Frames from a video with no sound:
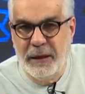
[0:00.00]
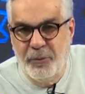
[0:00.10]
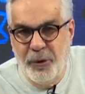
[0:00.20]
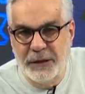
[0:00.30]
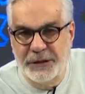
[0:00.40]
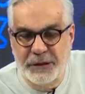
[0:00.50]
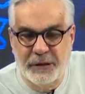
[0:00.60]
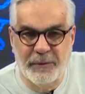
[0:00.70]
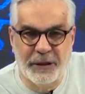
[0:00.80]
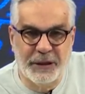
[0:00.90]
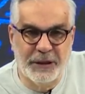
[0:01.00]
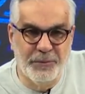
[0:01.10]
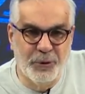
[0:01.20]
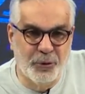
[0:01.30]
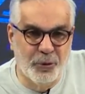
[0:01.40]
Bu açıklama
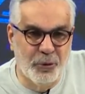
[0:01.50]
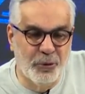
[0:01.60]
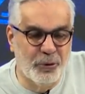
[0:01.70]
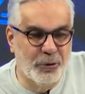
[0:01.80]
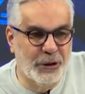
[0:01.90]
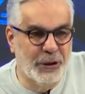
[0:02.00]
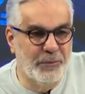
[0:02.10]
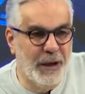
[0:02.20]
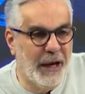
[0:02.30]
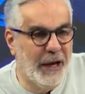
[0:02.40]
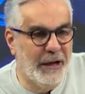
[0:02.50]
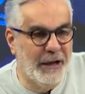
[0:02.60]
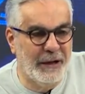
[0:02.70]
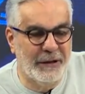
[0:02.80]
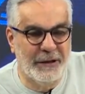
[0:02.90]
kimi güldü, kimi
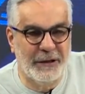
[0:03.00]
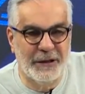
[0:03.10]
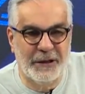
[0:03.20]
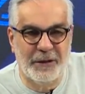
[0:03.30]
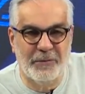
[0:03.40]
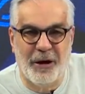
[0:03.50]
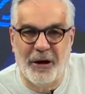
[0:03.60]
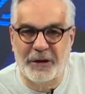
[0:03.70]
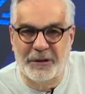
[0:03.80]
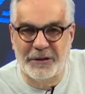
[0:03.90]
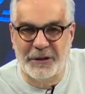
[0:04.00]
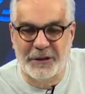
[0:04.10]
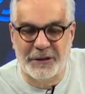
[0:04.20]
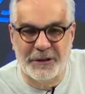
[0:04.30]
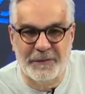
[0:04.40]
eğlendi, kimi haklı
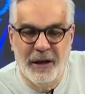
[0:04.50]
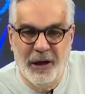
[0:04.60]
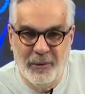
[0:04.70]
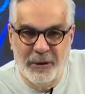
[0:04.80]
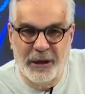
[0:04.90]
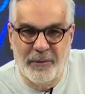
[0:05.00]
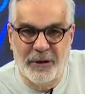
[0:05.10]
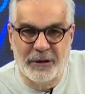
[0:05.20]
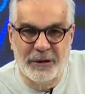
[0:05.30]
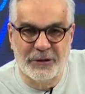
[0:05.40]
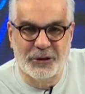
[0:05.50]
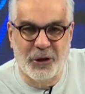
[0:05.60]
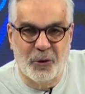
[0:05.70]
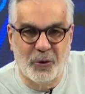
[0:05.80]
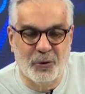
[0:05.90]
dedi. Ama Kemal
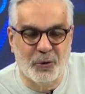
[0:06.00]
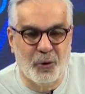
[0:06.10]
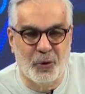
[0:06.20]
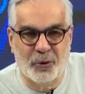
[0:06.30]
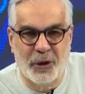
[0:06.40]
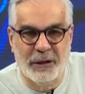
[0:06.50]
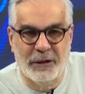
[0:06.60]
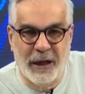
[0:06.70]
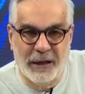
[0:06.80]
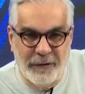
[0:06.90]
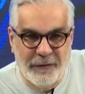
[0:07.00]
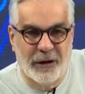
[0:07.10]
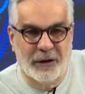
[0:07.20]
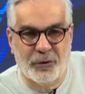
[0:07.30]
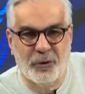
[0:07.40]
Kılıçdaroğlu doğrudan hedef
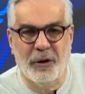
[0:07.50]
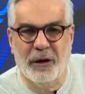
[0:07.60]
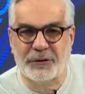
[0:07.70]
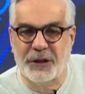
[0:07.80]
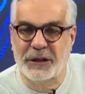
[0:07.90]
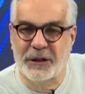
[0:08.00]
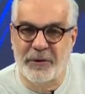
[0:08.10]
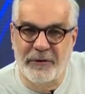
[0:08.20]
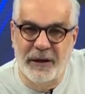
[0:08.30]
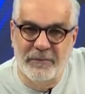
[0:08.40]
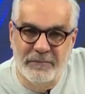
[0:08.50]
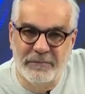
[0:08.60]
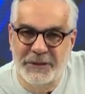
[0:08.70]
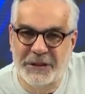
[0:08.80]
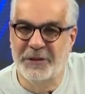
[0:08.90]
aldı. Hülya Avşar kim efendim?
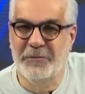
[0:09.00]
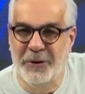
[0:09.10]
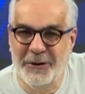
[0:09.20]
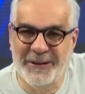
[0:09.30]
Kim o?